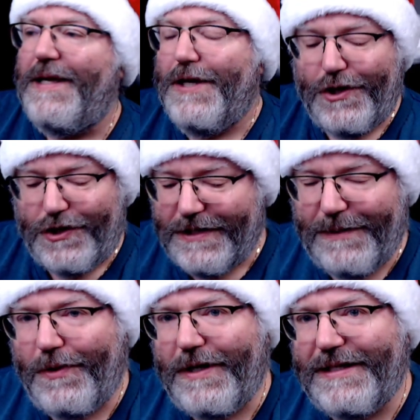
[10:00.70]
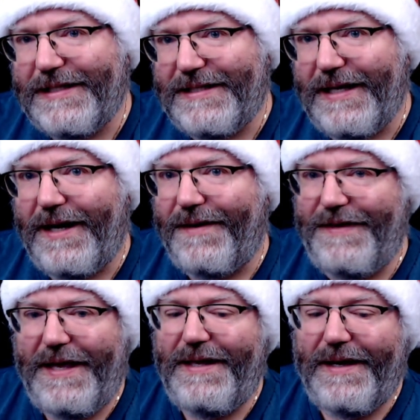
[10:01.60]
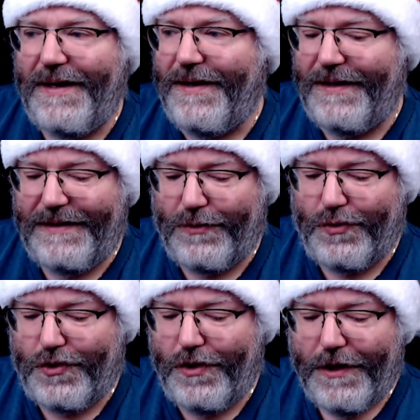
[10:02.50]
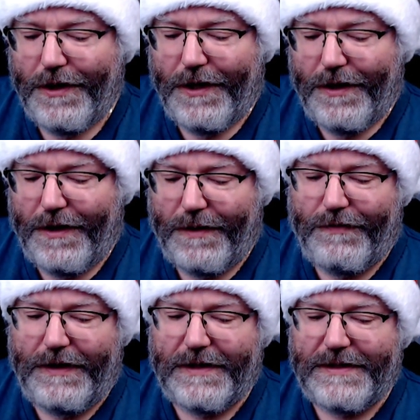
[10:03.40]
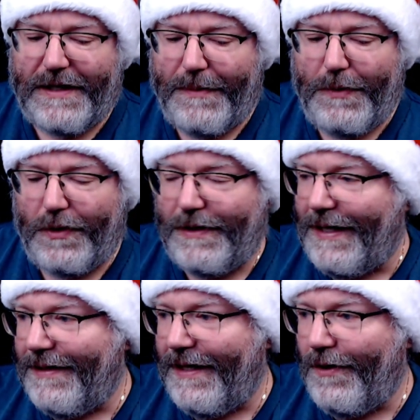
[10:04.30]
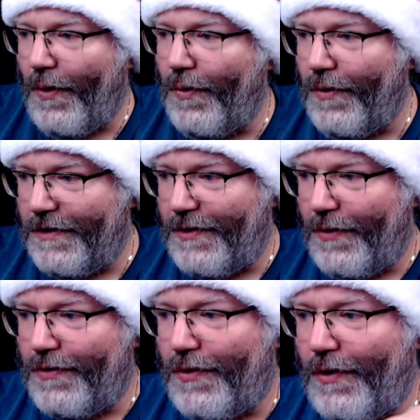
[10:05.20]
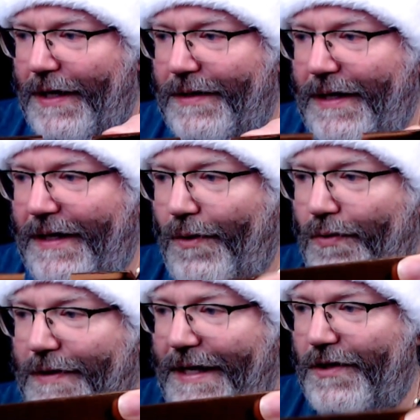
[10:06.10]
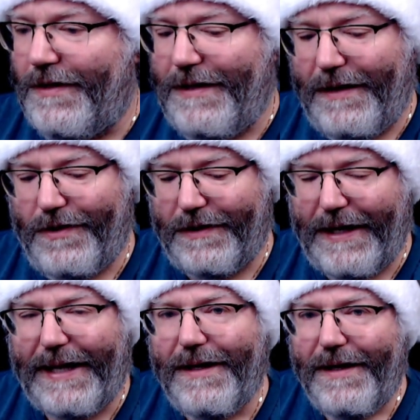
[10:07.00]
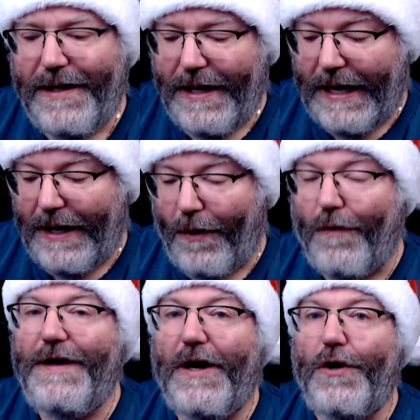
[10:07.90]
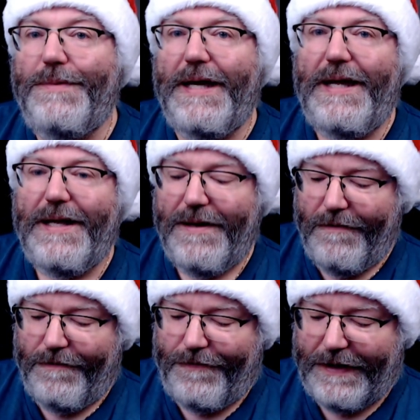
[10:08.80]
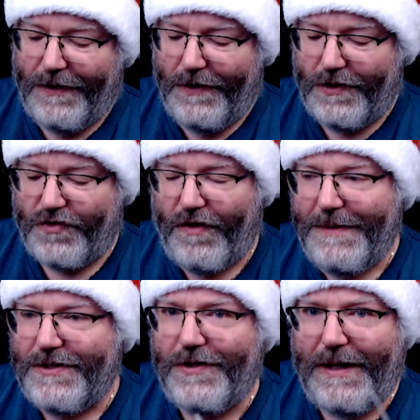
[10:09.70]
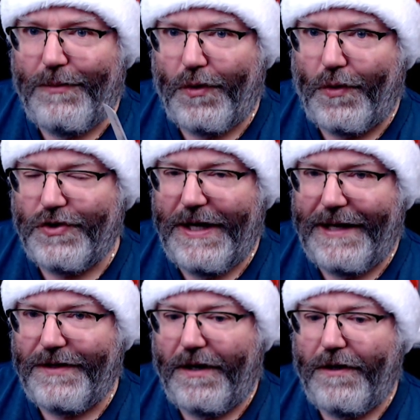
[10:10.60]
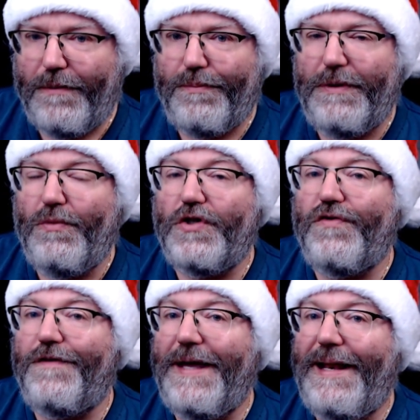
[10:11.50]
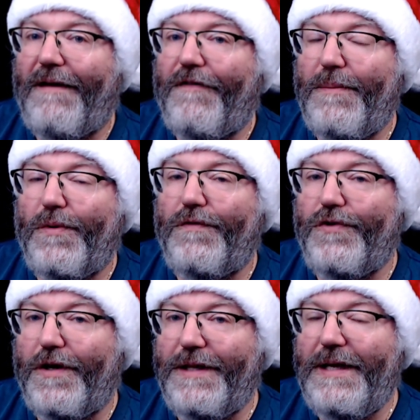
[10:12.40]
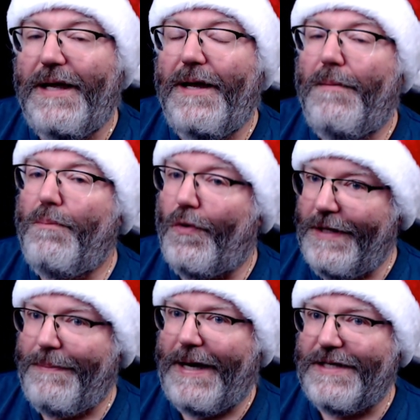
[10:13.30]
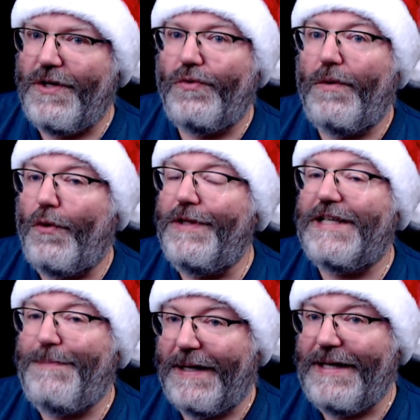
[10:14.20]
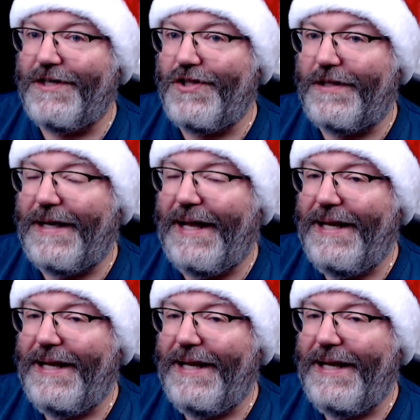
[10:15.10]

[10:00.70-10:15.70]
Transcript: Je ne sais pas qu'est-ce qui s'en vient euh, dans tout ça. Euh, vous voyez que c'est quand même un très, très gros. C'est un, très gros deck de cartes. Alors, on verra bien. Fait que je vais mettre ça dans mon congélateur, puis moi, je vous reviens à la fin pour vous donner mon impression de mon expérience totale.